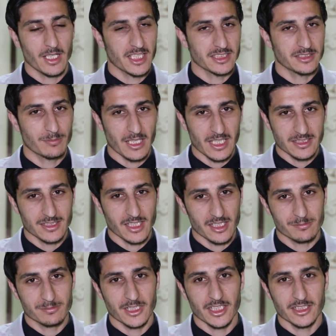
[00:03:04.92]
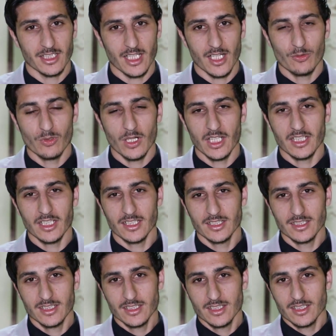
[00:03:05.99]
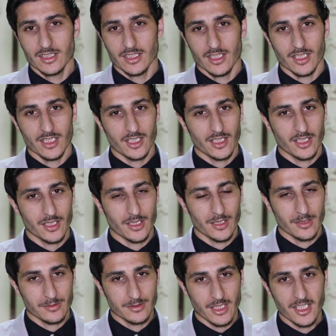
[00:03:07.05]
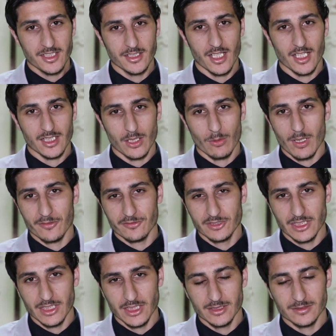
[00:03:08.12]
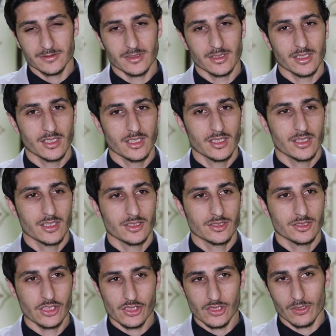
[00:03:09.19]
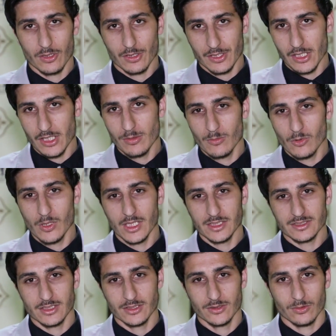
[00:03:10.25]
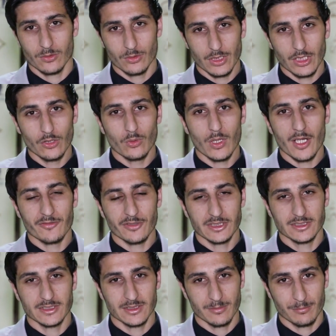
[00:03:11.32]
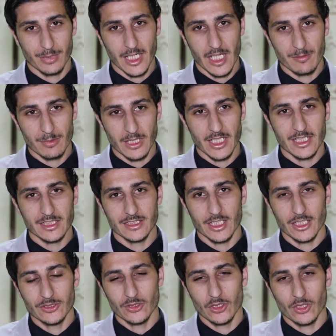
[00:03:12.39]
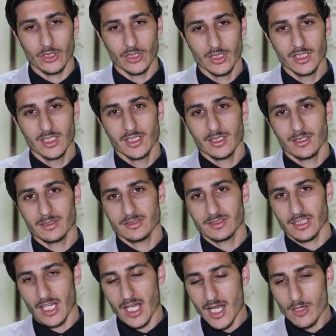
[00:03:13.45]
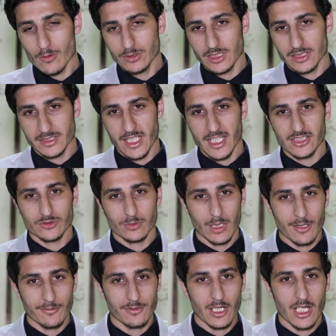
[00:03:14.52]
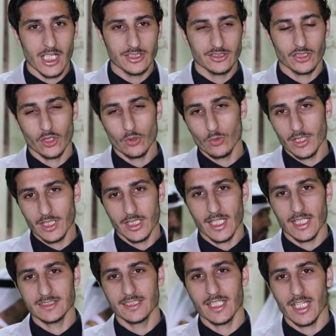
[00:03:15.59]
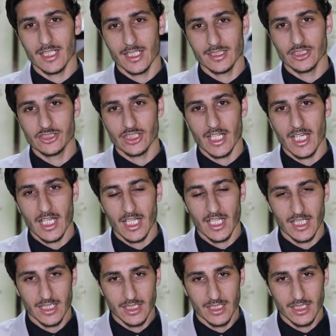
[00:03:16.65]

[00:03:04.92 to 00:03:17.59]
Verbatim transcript: بعد بلدنا لبنان الاول آه، نحن كوافدين نشكر كل مواطن وكل وافد بهالبلد لأنه تعاون الناس والأفراد هو اللي أدى لنجاح